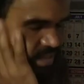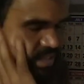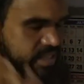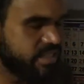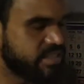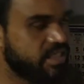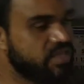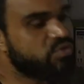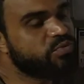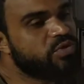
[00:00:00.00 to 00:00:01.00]
যে
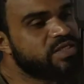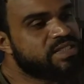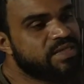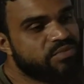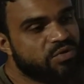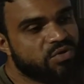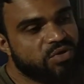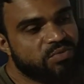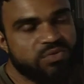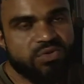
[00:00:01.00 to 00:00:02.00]
যেহেতু বলেছে
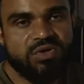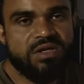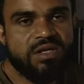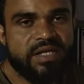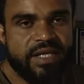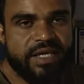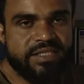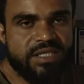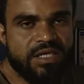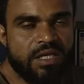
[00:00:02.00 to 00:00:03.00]
বর্গমূল ঠিক
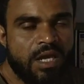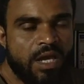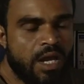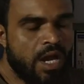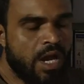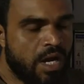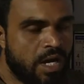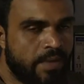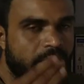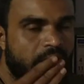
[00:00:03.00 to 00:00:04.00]
আছে
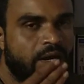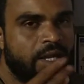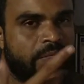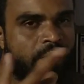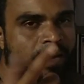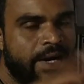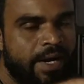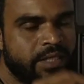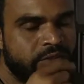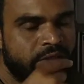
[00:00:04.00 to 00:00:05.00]
তাহলে তোমার
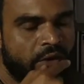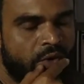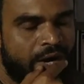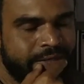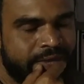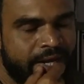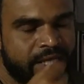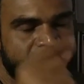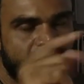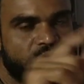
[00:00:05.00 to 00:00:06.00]
যদি ওয়ান থাকে
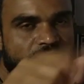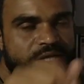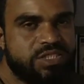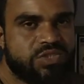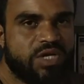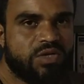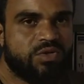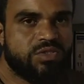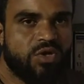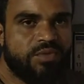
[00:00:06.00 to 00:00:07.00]
তাহলে ওয়ান স্কোয়ার
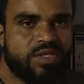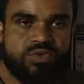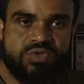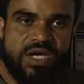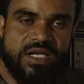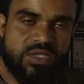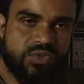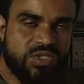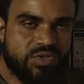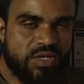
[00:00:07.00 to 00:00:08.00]
করতে হবে টু থাকলে টু
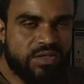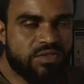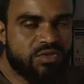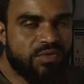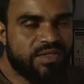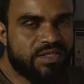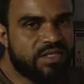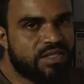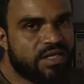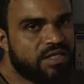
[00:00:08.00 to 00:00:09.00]
স্কোয়ার করতে হবে থ্রি
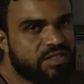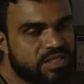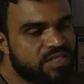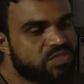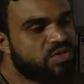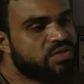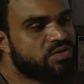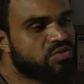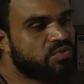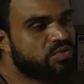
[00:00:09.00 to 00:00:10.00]
থাকলে থ্রি স্কোয়ার
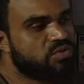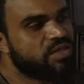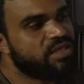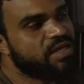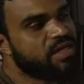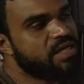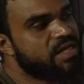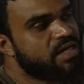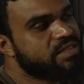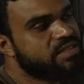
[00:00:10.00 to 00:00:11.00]
করতে হবে তো এই জায়গায়
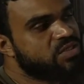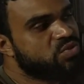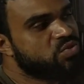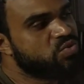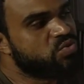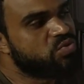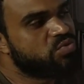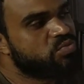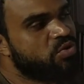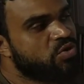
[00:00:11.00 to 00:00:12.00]
লেখা আছে টু
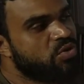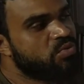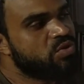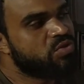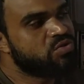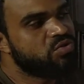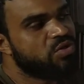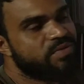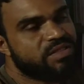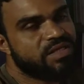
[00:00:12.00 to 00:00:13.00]
বর্গমূল টু
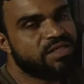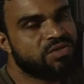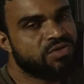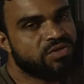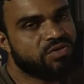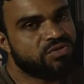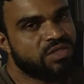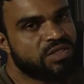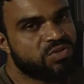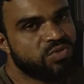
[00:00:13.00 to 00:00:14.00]
হবে তা নির্ণয় করো
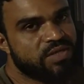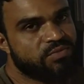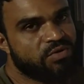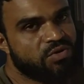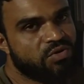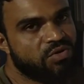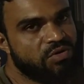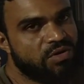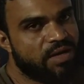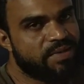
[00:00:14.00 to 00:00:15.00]
তাহলে টু এর বর্গ
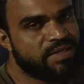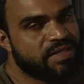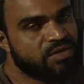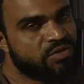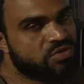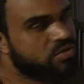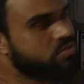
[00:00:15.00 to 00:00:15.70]
আমরা জানি কত